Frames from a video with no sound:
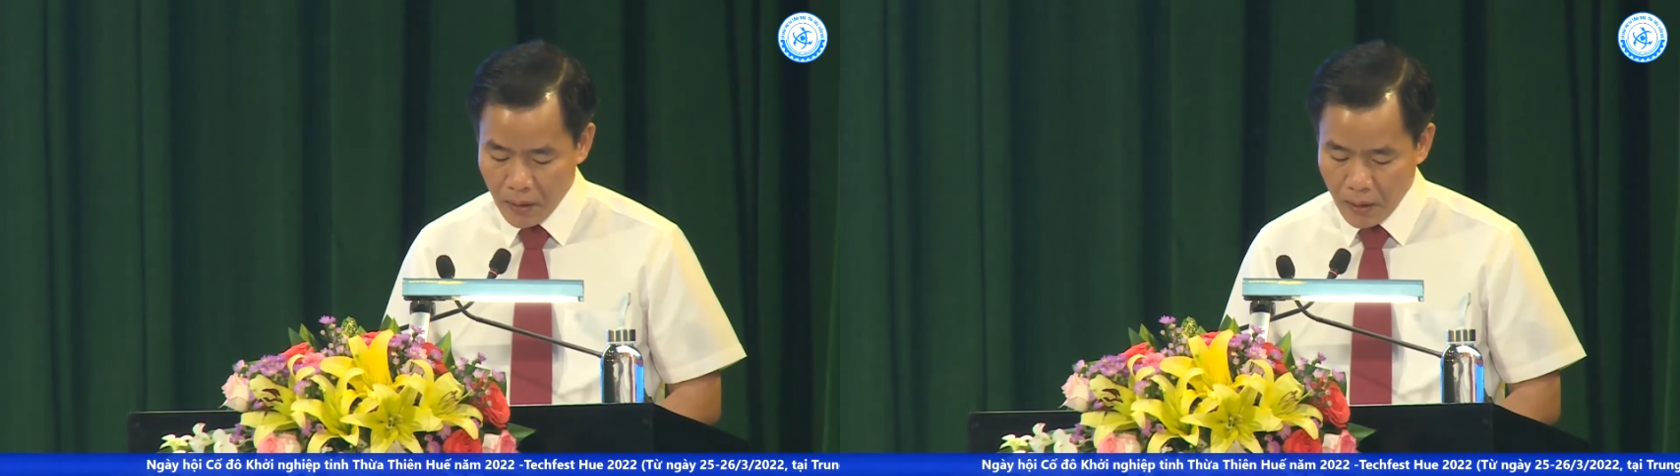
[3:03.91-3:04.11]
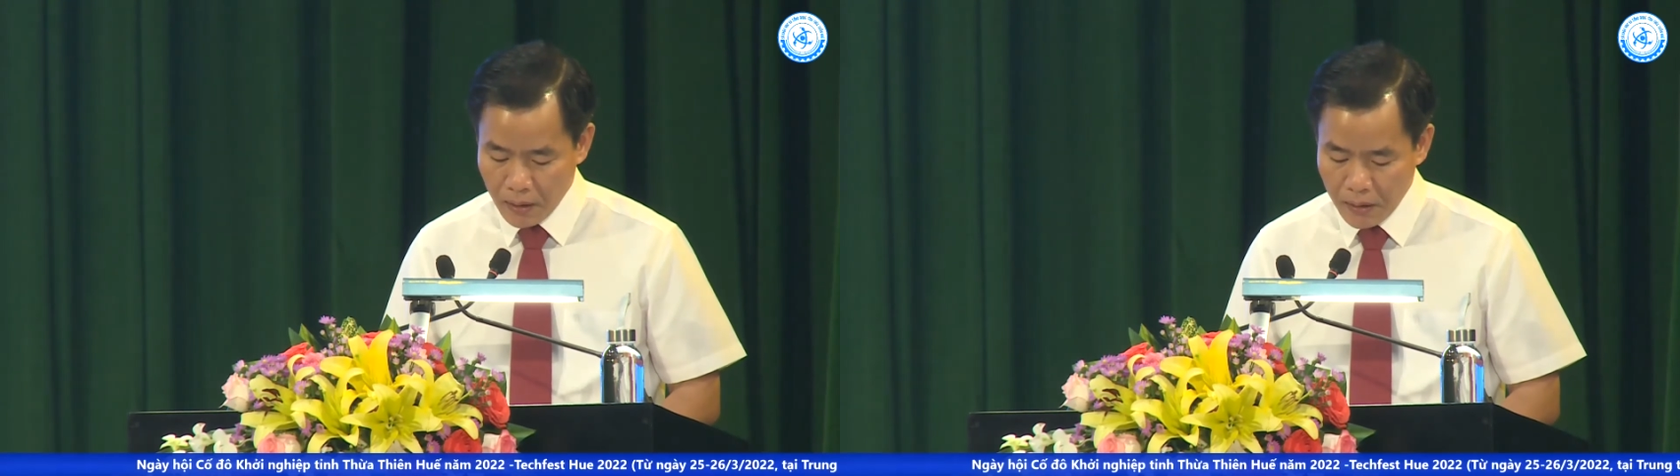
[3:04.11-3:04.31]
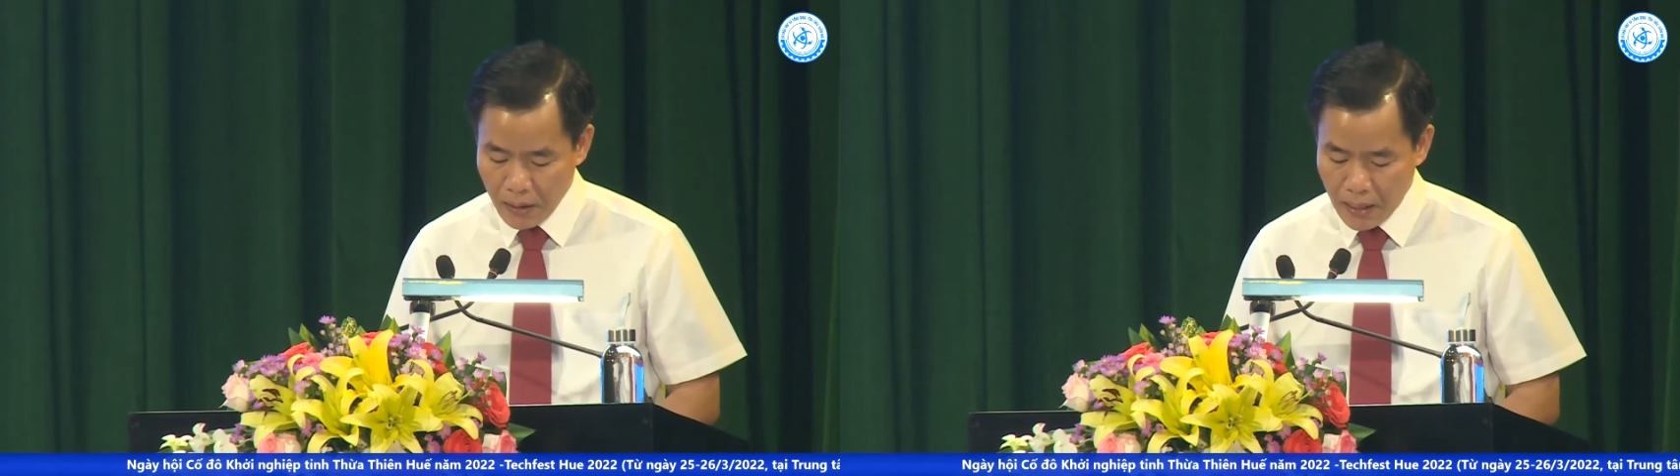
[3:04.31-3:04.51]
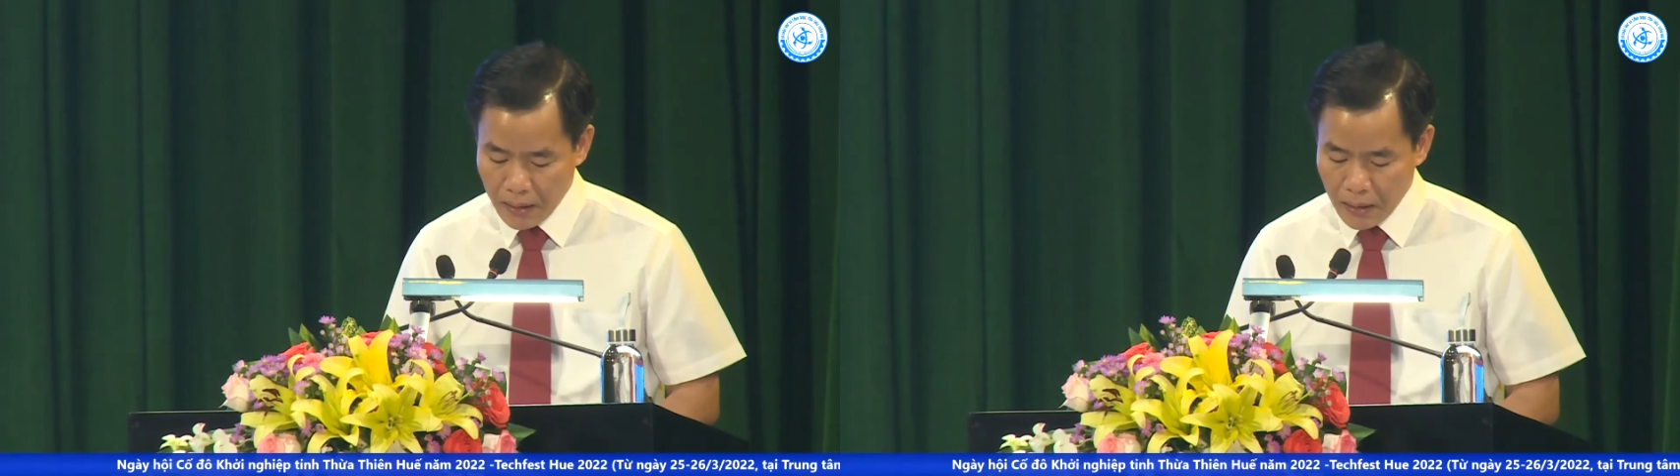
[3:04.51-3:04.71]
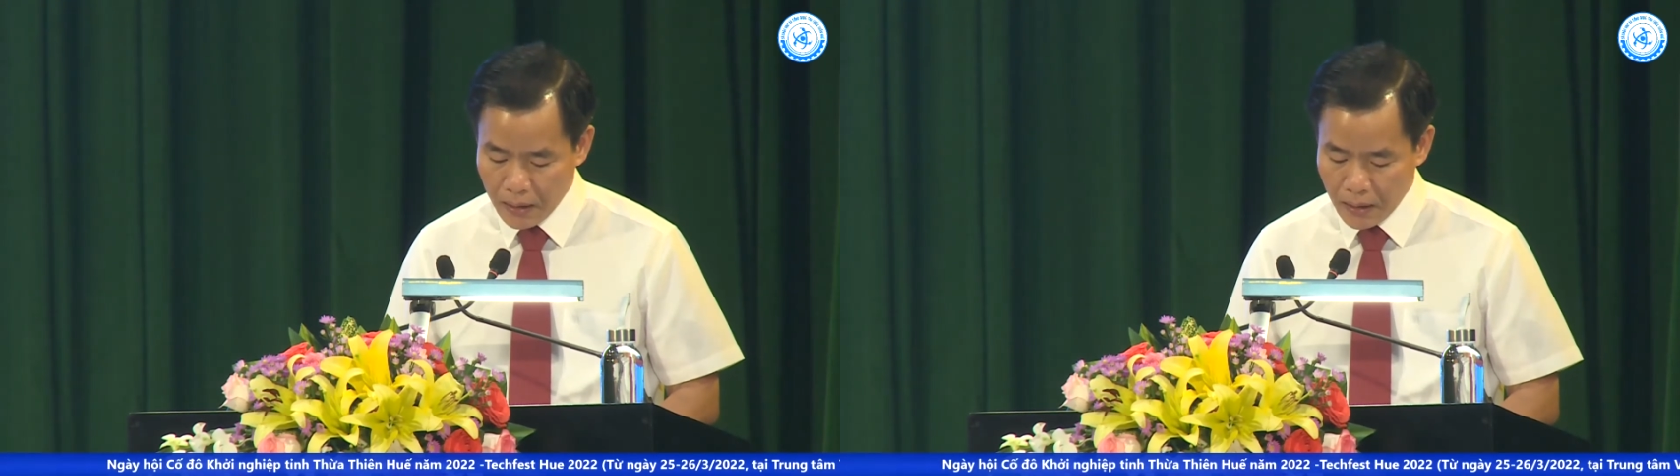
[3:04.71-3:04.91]
hệ sinh
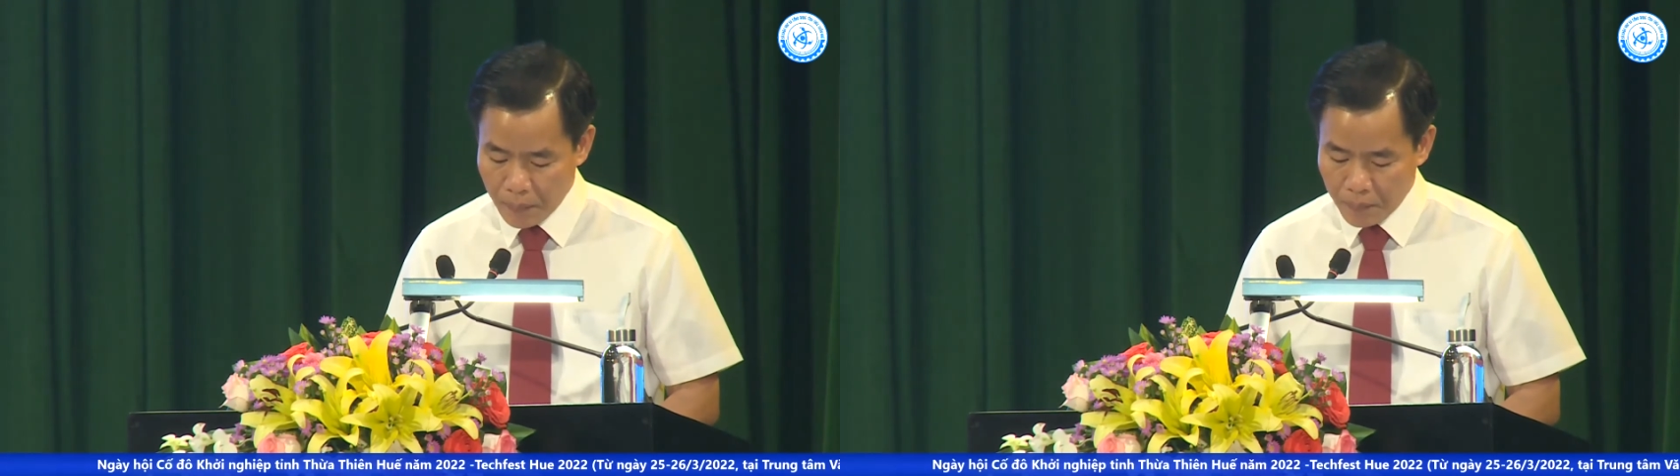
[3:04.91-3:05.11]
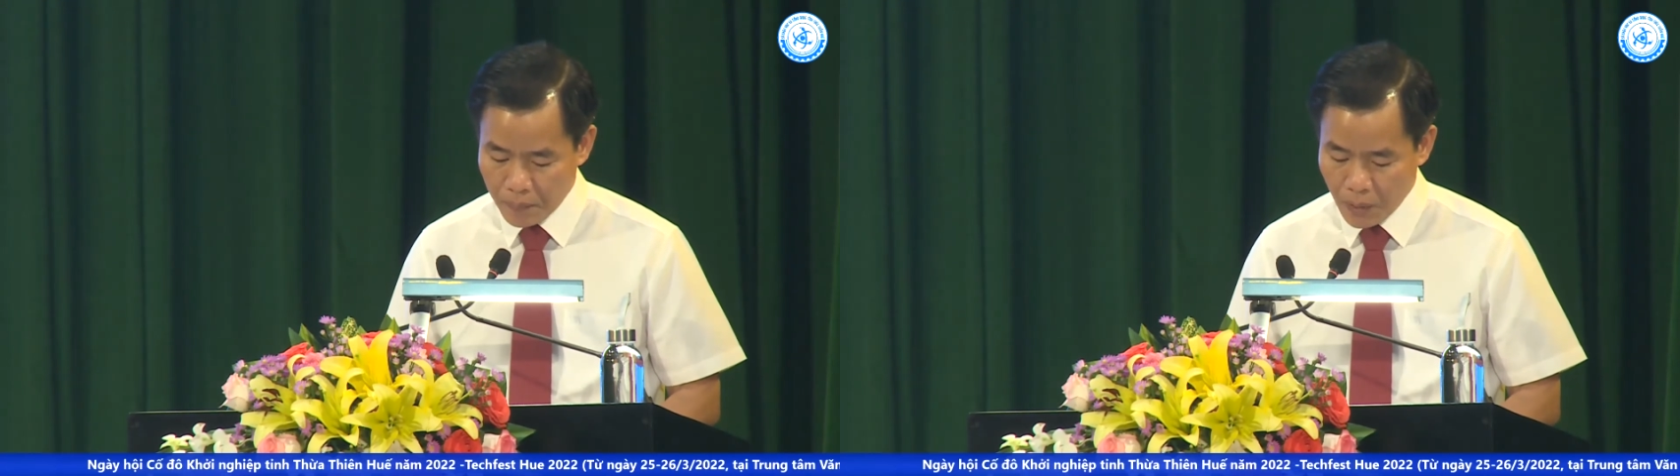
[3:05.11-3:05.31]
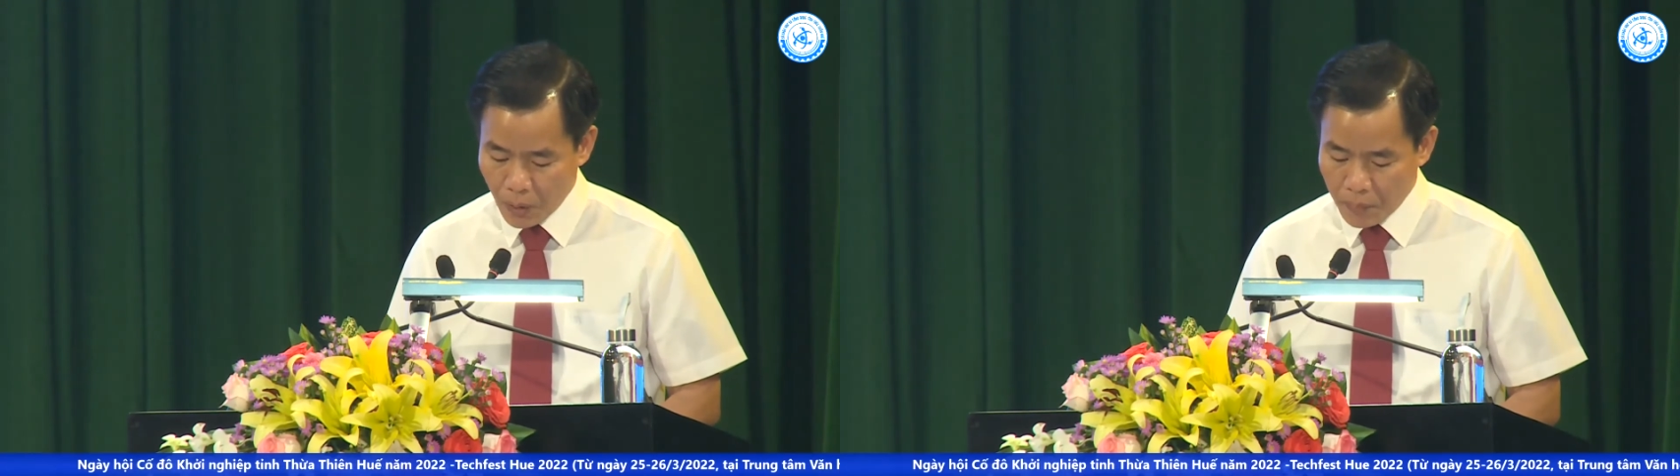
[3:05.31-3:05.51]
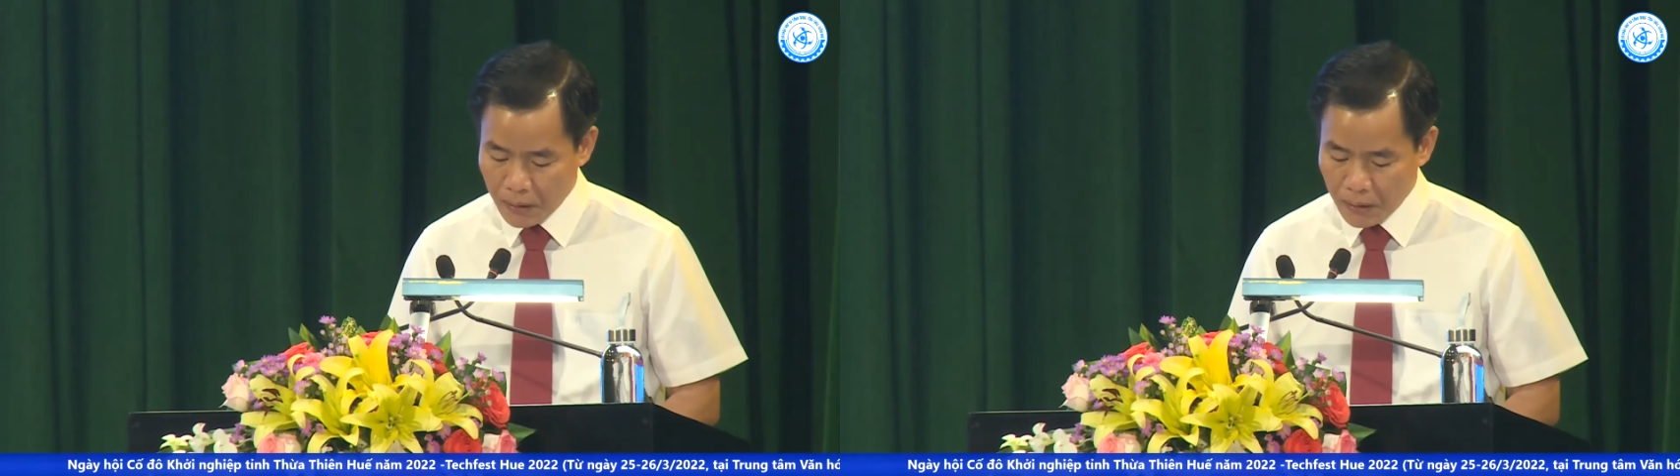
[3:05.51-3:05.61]
thái khởi nghiệp đổi